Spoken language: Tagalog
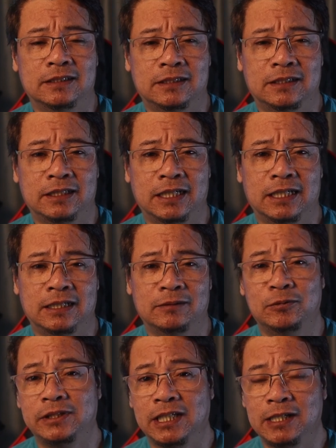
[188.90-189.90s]
Or
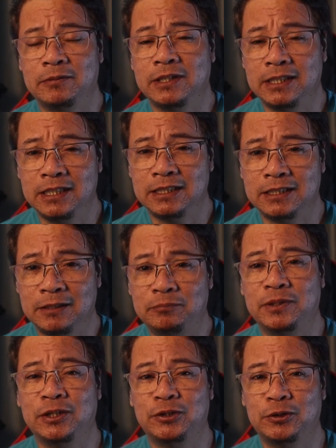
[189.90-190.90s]
uh, multi-cam editing is a
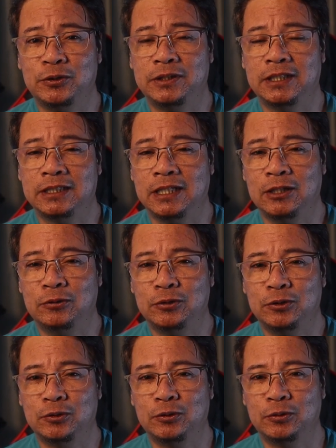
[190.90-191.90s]
feature that
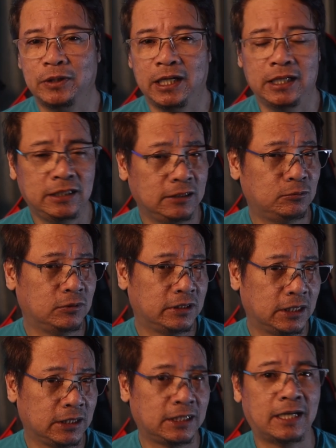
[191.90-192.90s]
allows you to edit
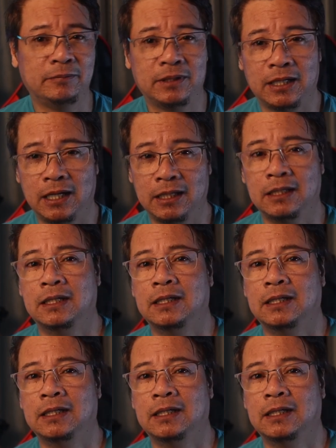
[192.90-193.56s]
multi-camera